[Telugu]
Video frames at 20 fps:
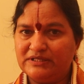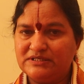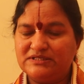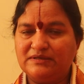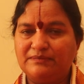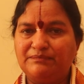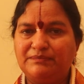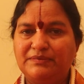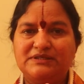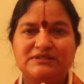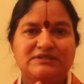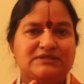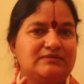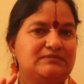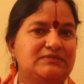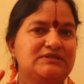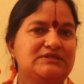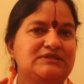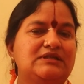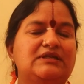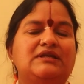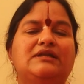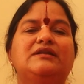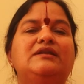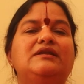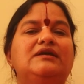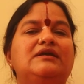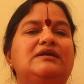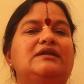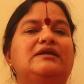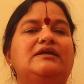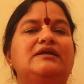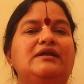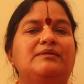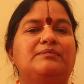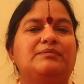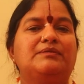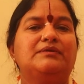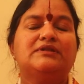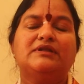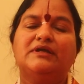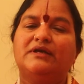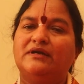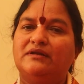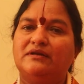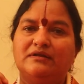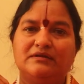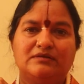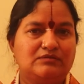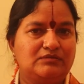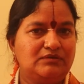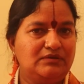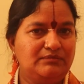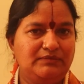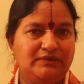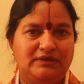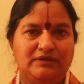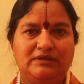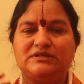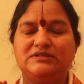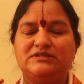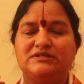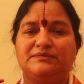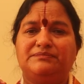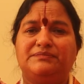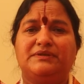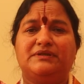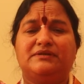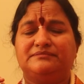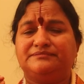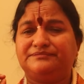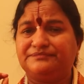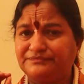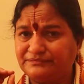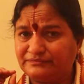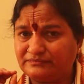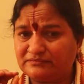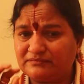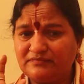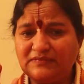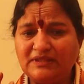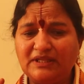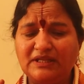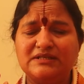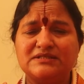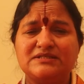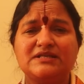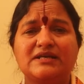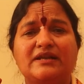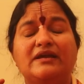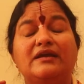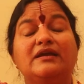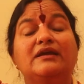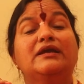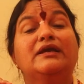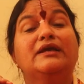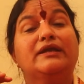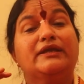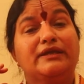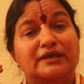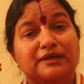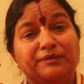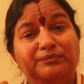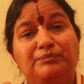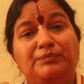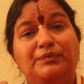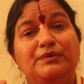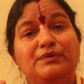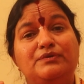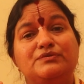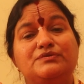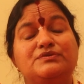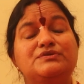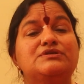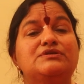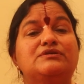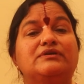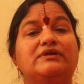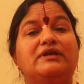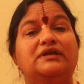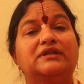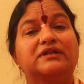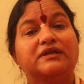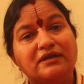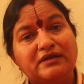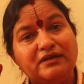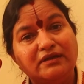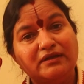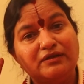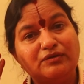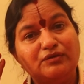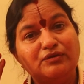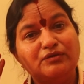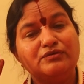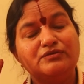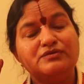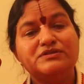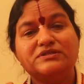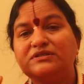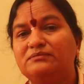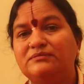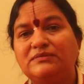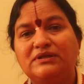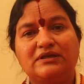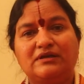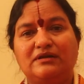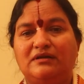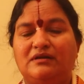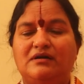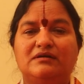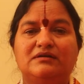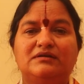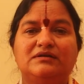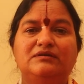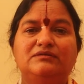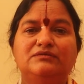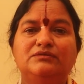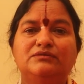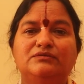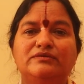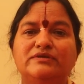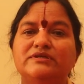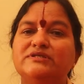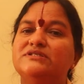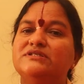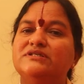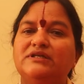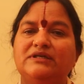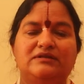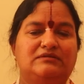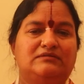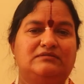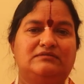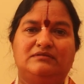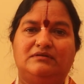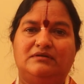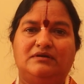నేను చెప్పిన సమస్యలన్నీ క్లియర్ అయిపోతాయి అన్నది కూడా మీకు నేను చెప్తాను సరే ఎప్పటి నుంచో ఏది నిరుడు నుంచి మనకు లాక్డౌన్ గురించి నేను